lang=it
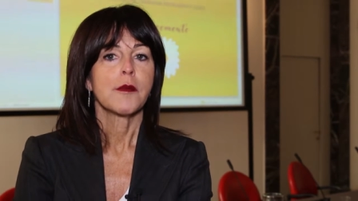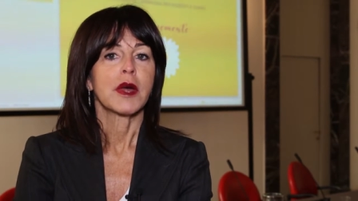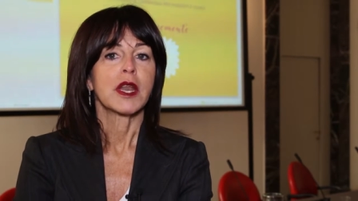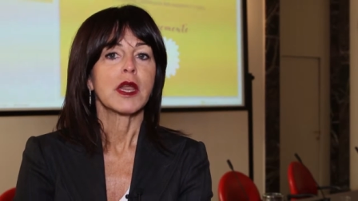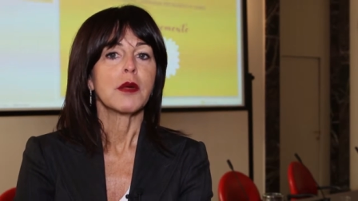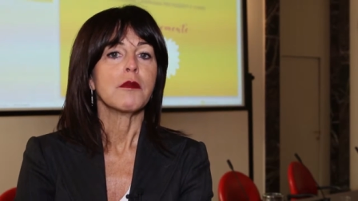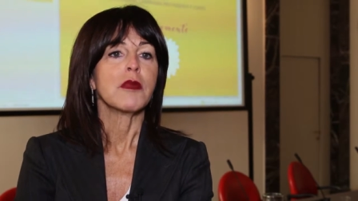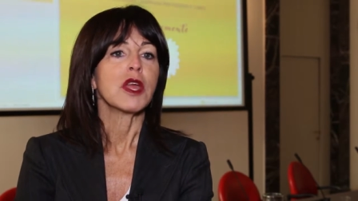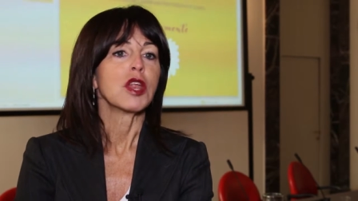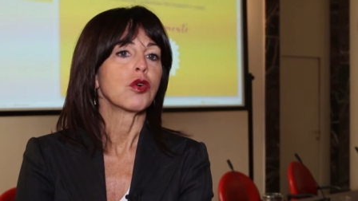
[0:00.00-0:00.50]

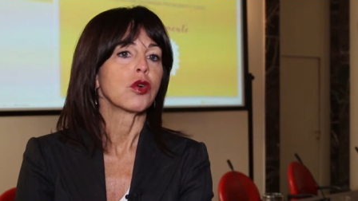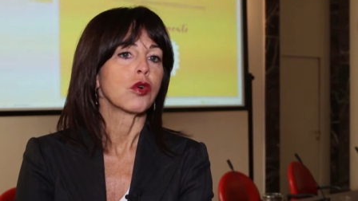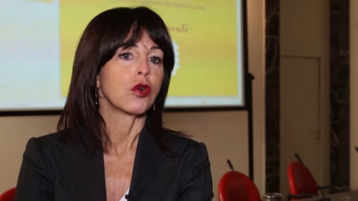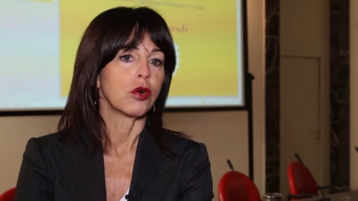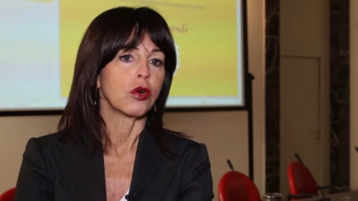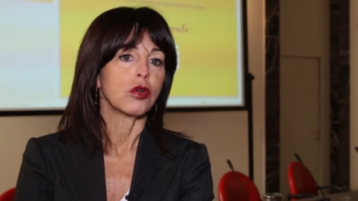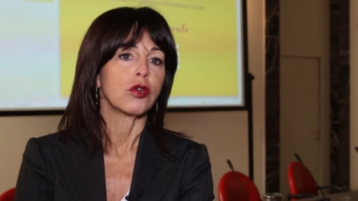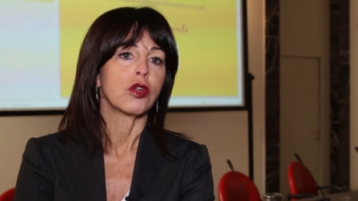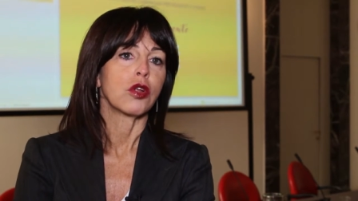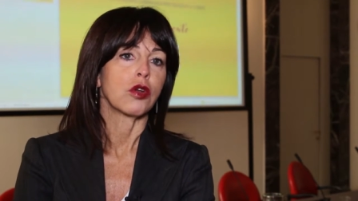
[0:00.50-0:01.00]
ma nemmeno
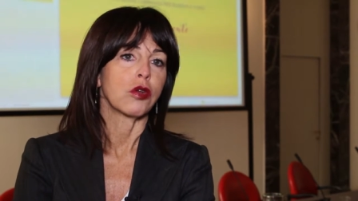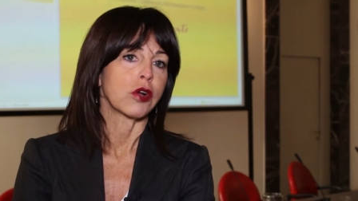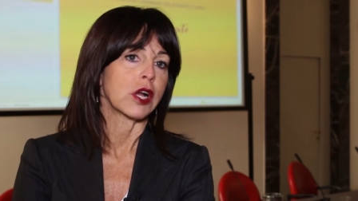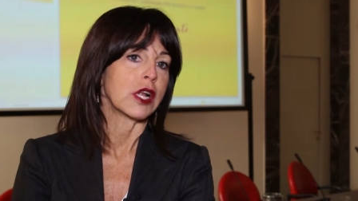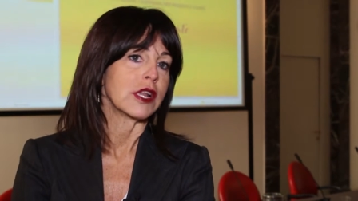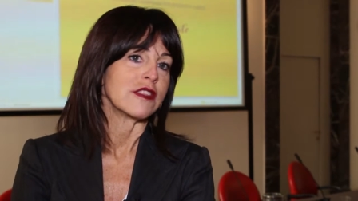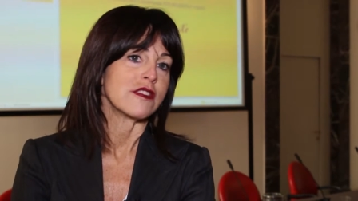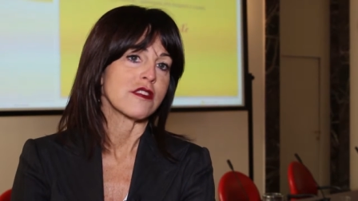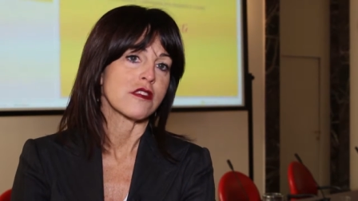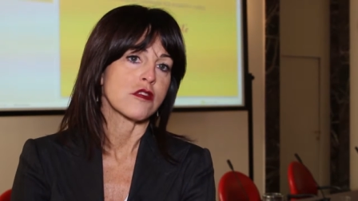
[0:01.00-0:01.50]
con
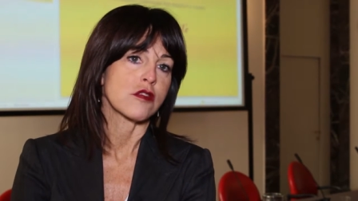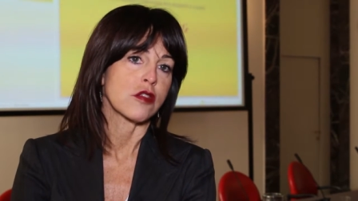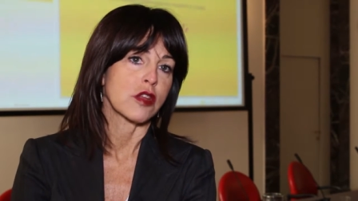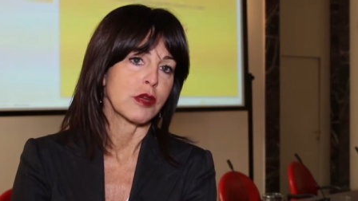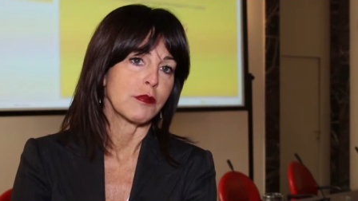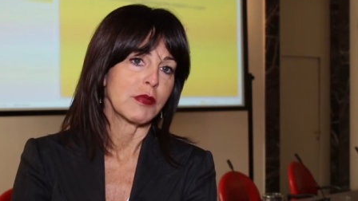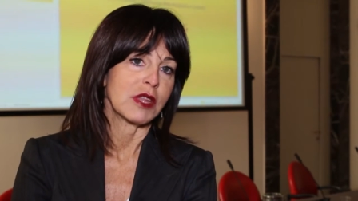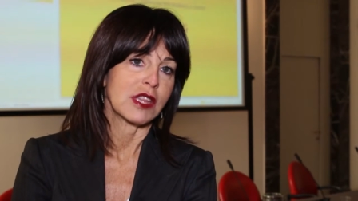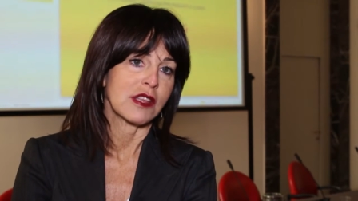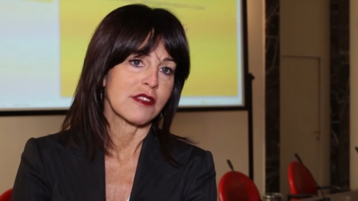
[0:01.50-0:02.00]

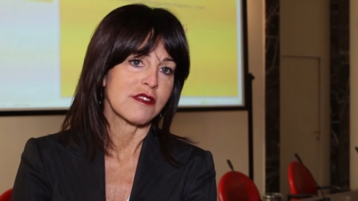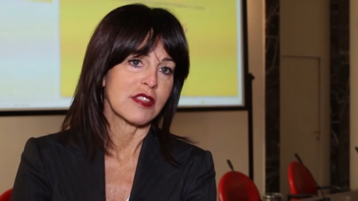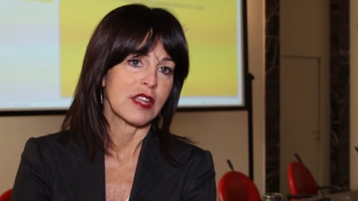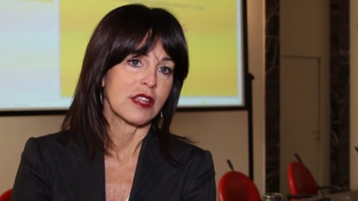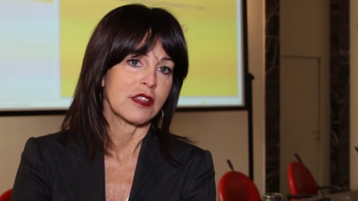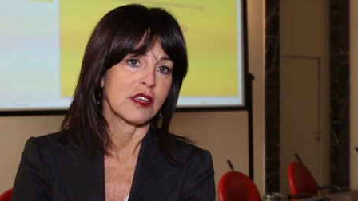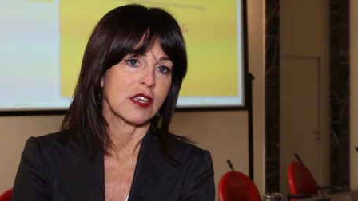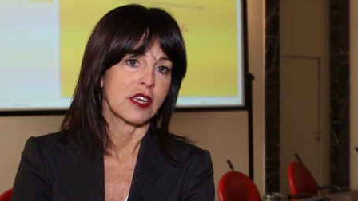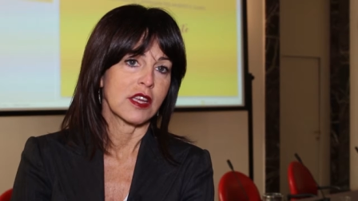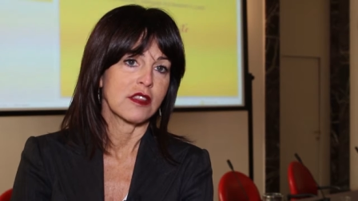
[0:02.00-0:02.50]
localizzazioni
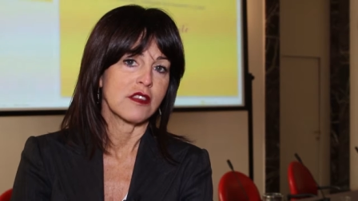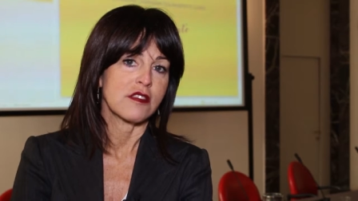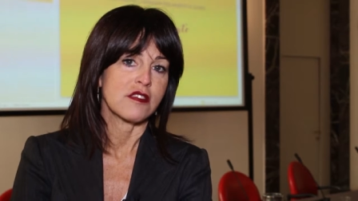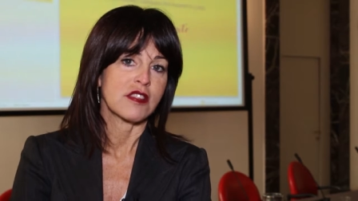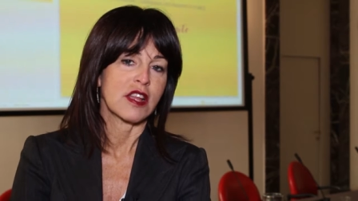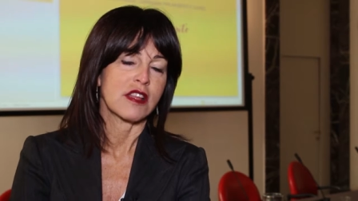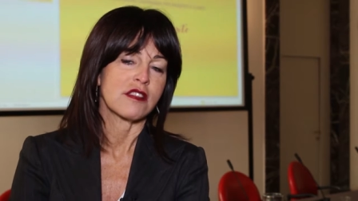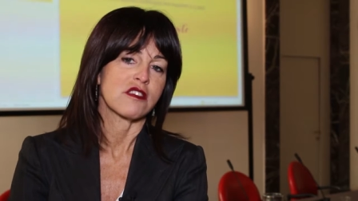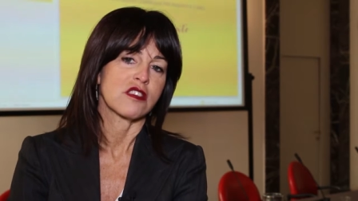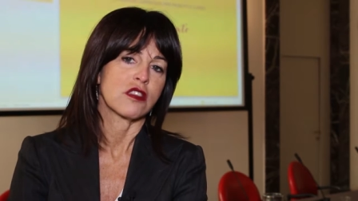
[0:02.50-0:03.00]
metastatiche a
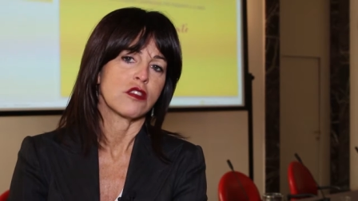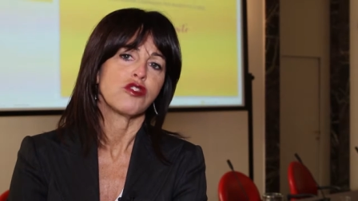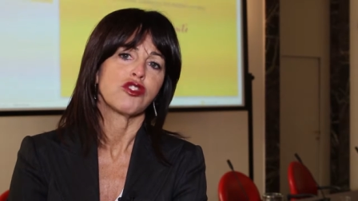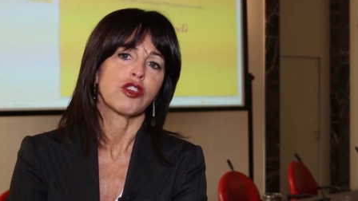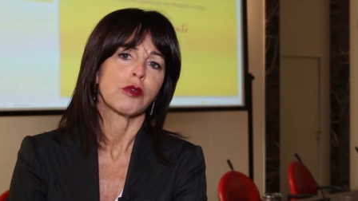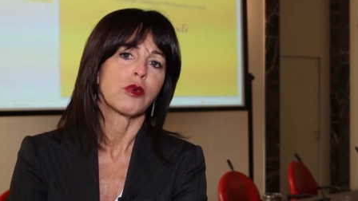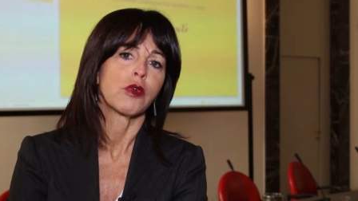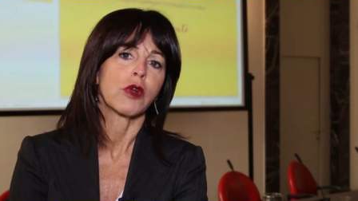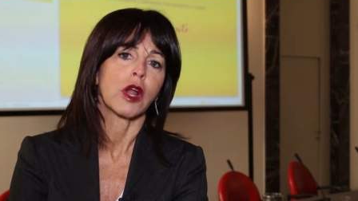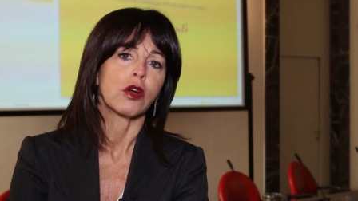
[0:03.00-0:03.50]
distanza,
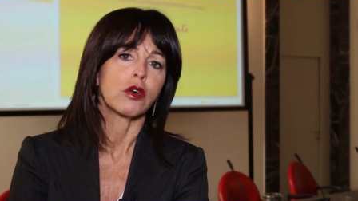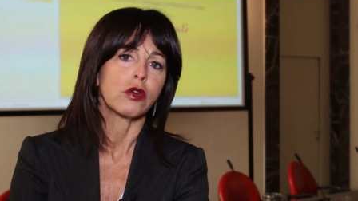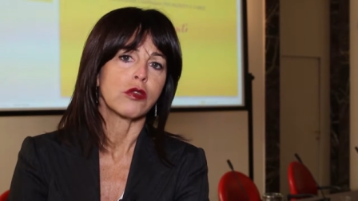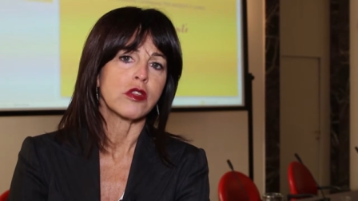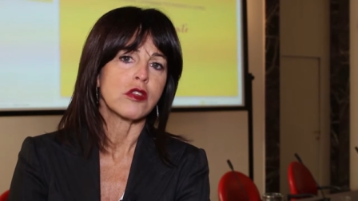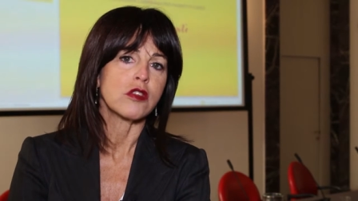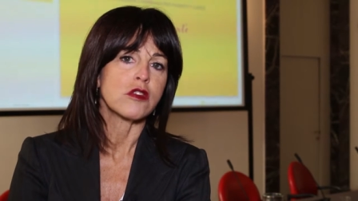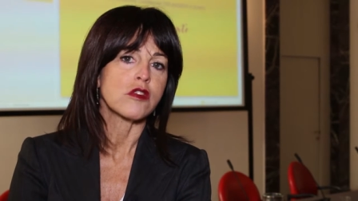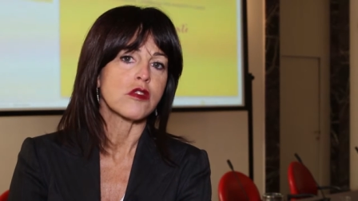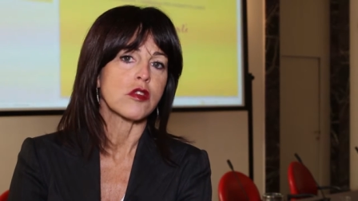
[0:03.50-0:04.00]
diciamo una
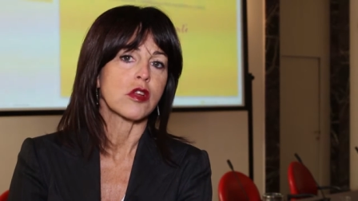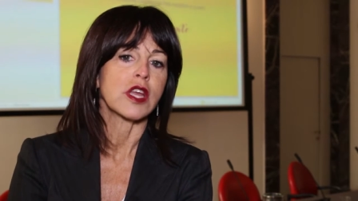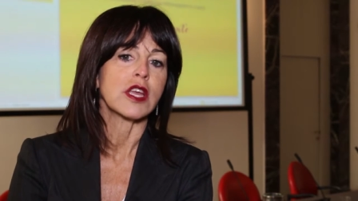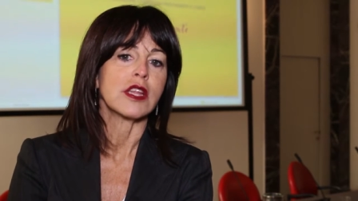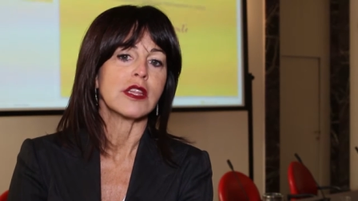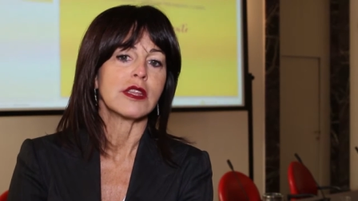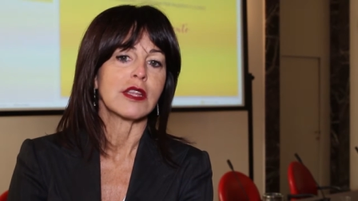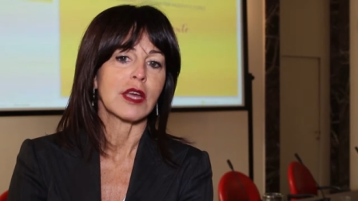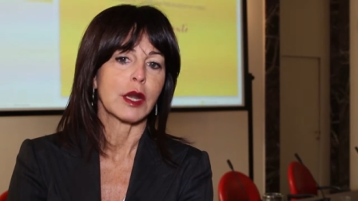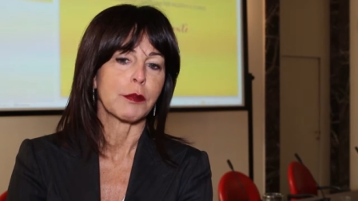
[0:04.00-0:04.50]

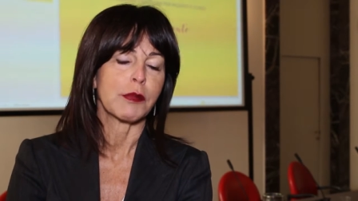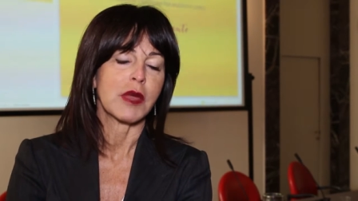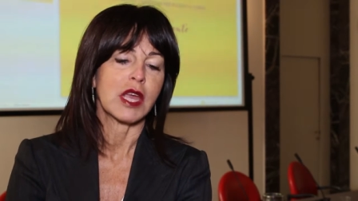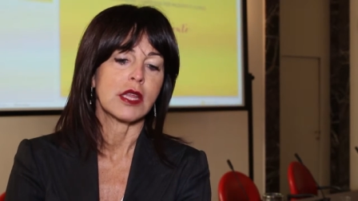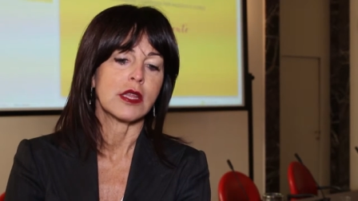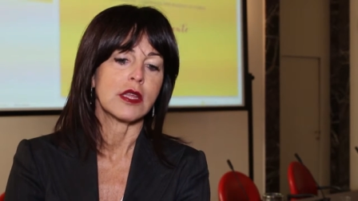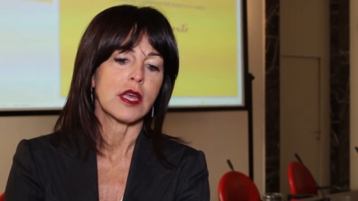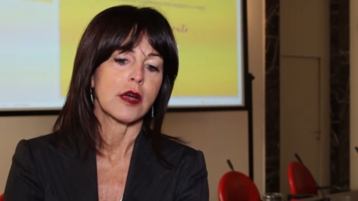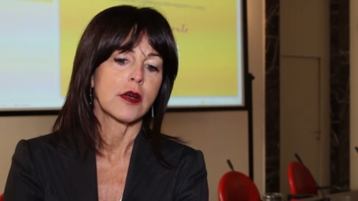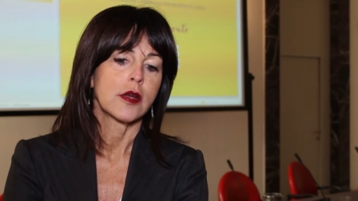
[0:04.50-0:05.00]
condizione
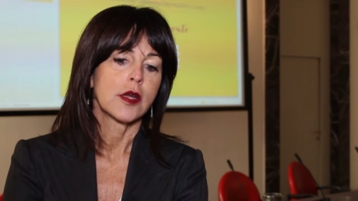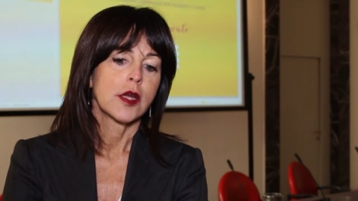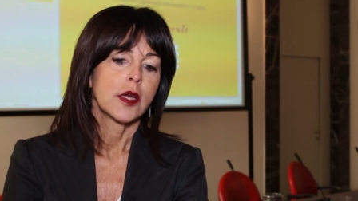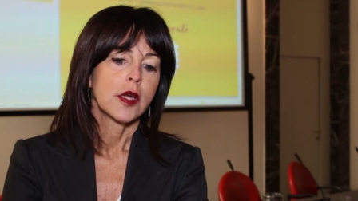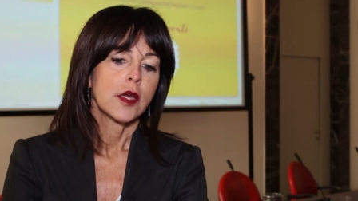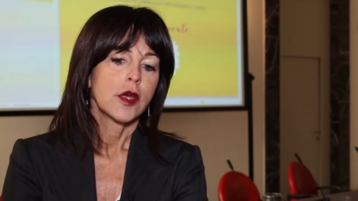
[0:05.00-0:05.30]
intermedia.